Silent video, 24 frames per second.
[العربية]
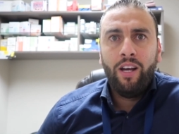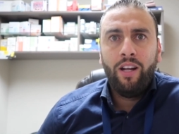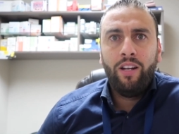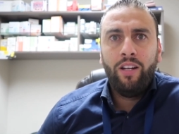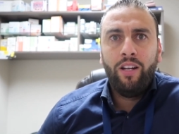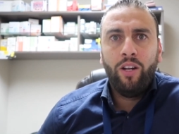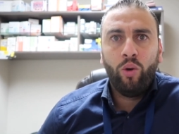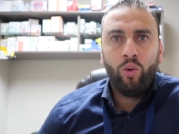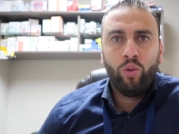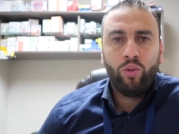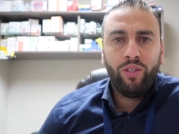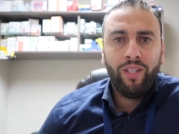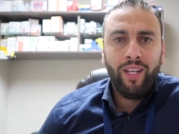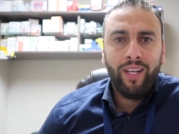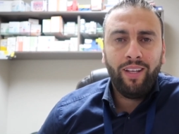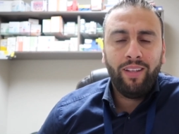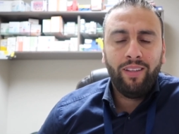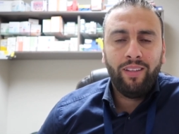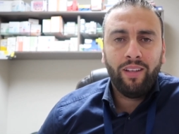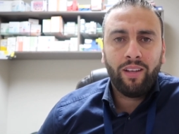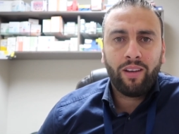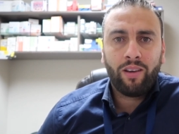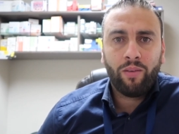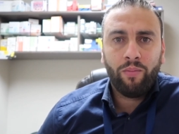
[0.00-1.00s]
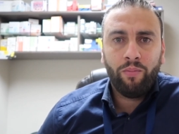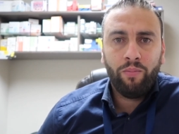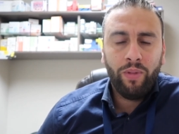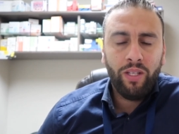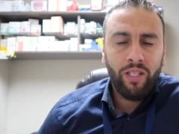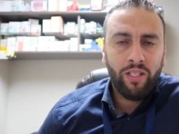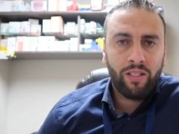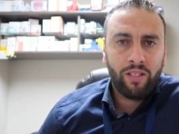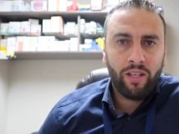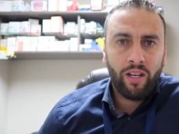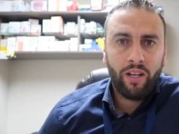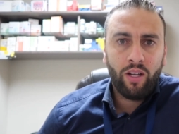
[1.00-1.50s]
لو تقدر
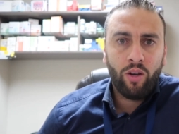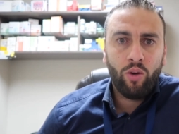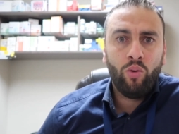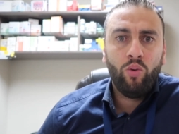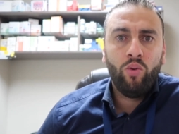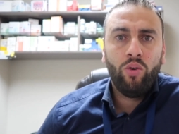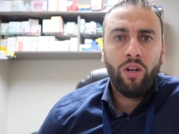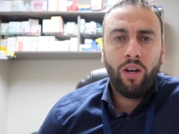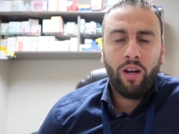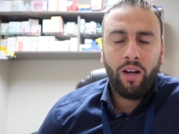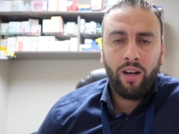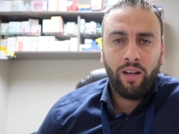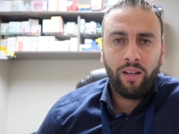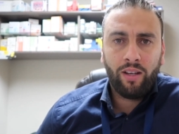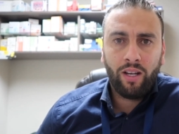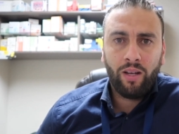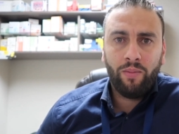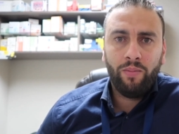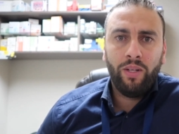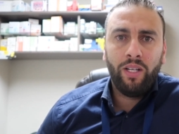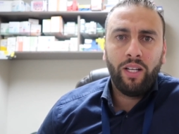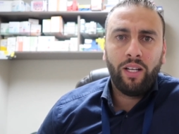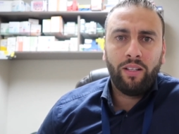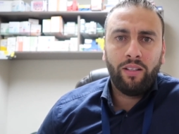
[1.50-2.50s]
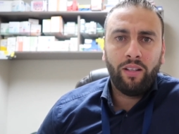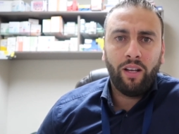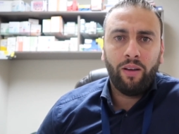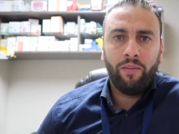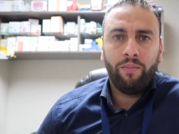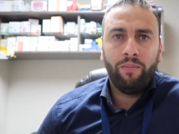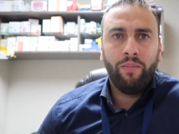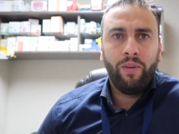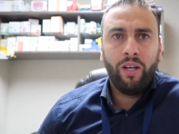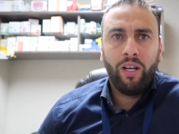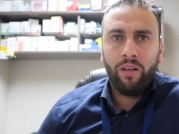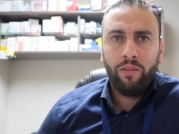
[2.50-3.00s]
من سنة أولى أقرأ من الكتاب
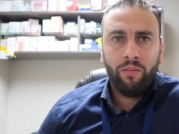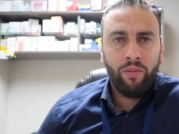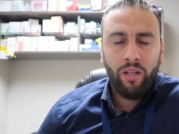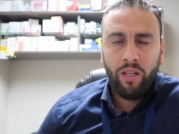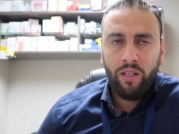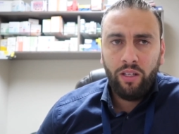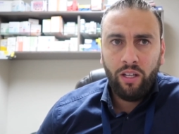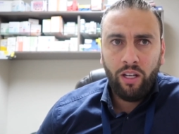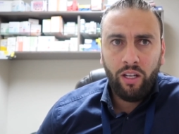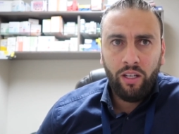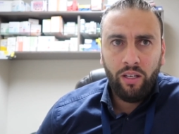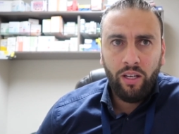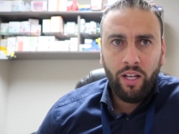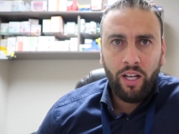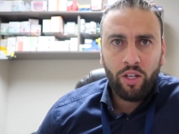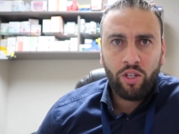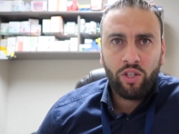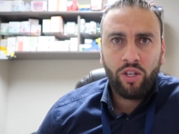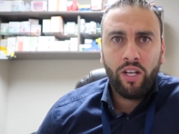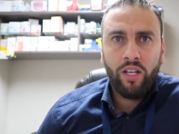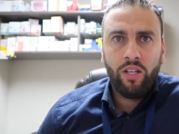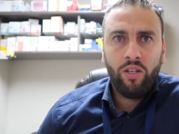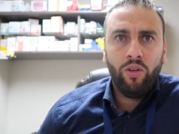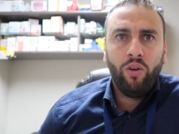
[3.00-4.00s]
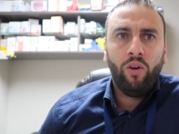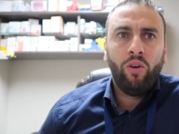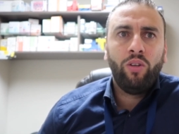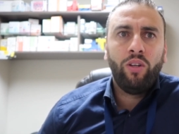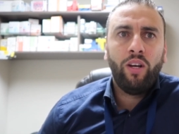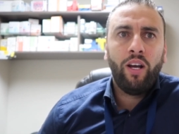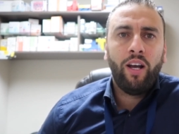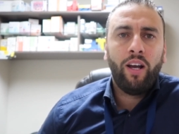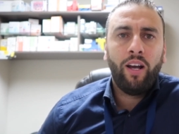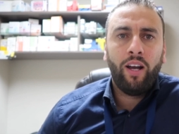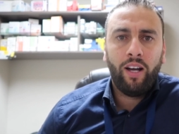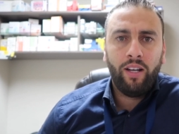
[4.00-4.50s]
ما لا شيء يعلى
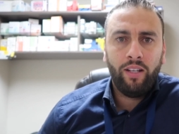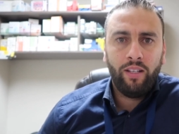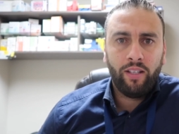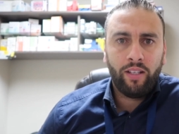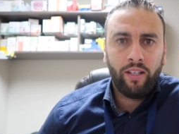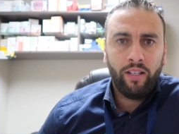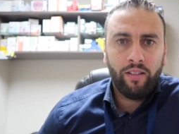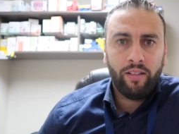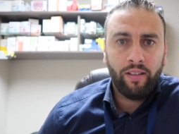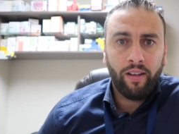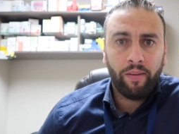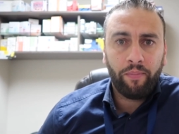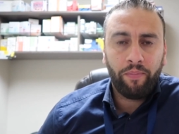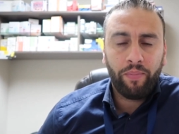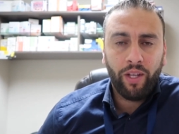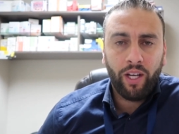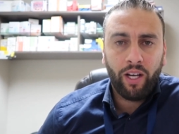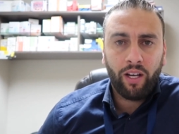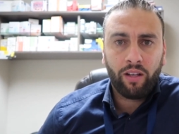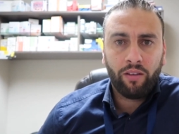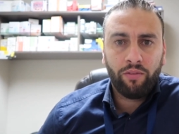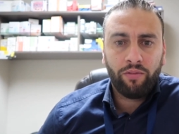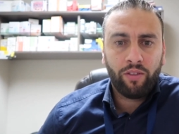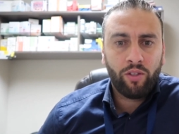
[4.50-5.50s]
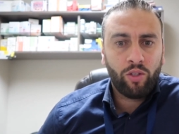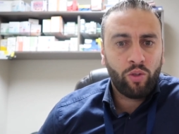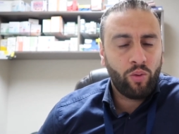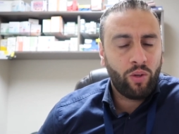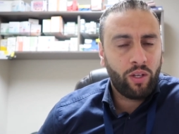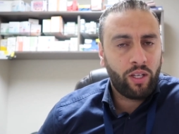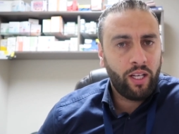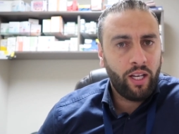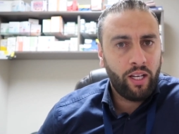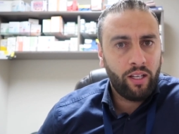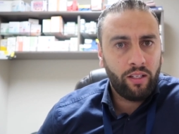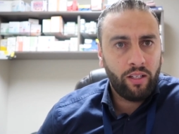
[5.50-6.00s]
على الكتاب عرفت
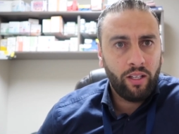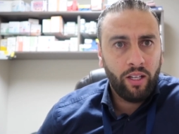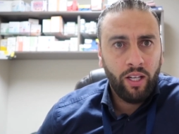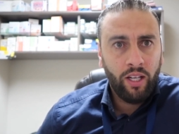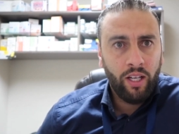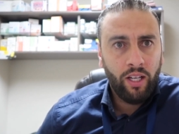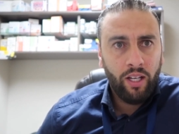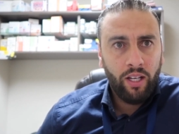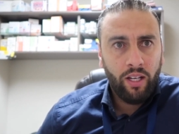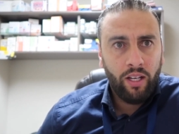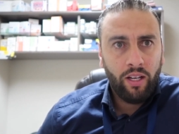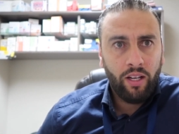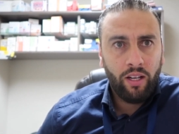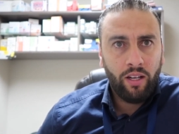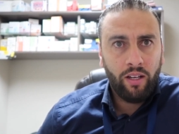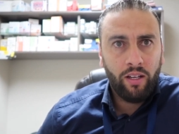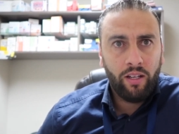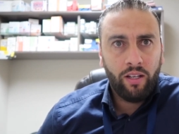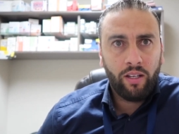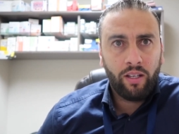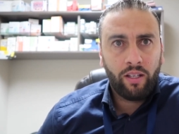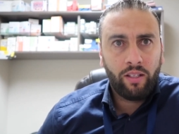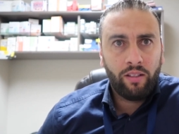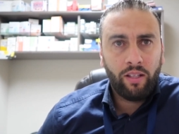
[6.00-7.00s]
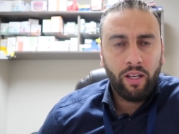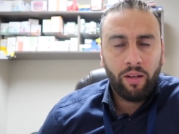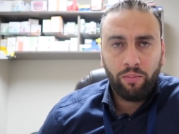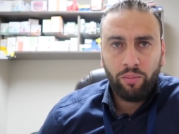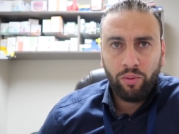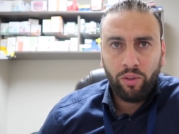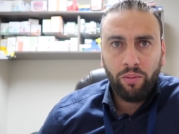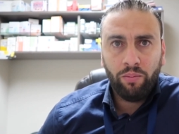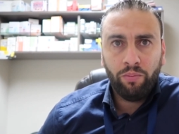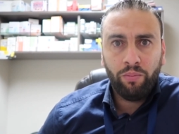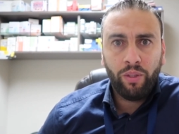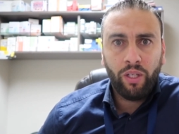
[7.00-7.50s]
سواء كان آه، كتاب
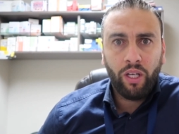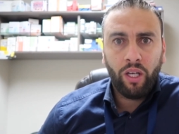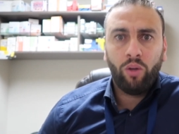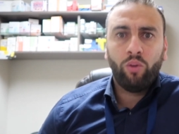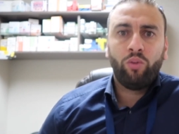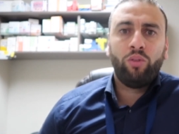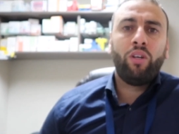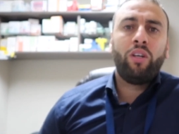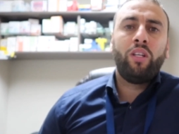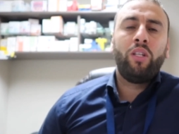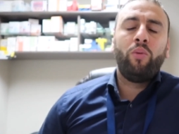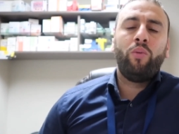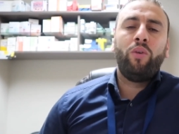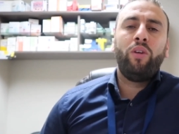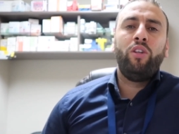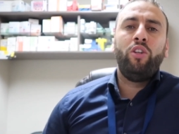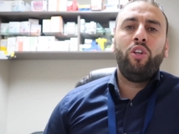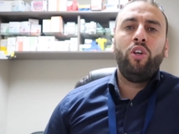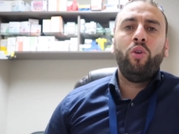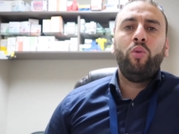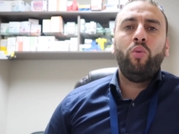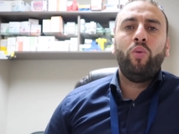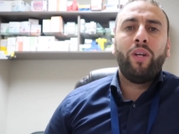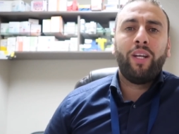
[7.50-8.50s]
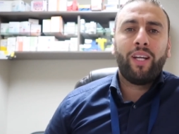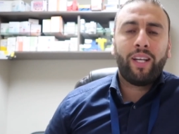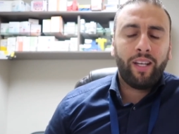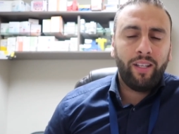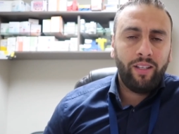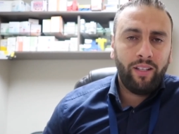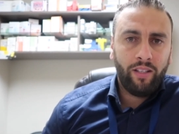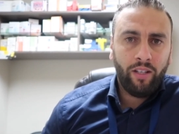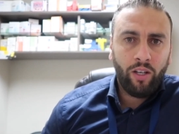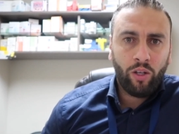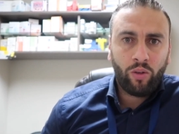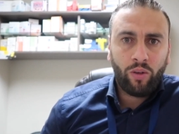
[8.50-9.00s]
طبي أو تقني واللي هو لكن
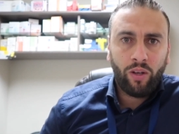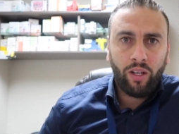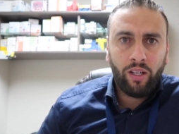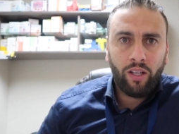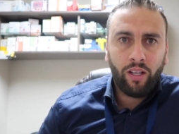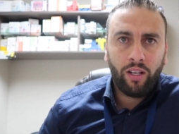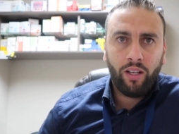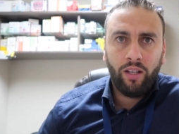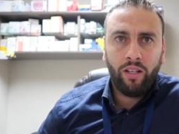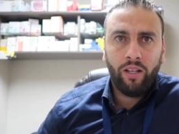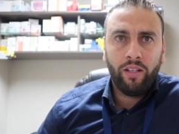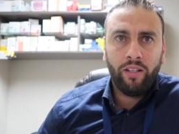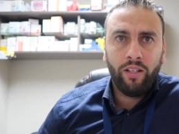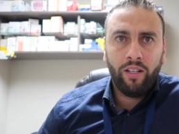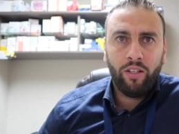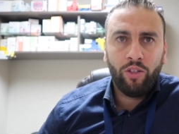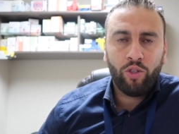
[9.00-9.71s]
احنا نحكي على الأقل هنا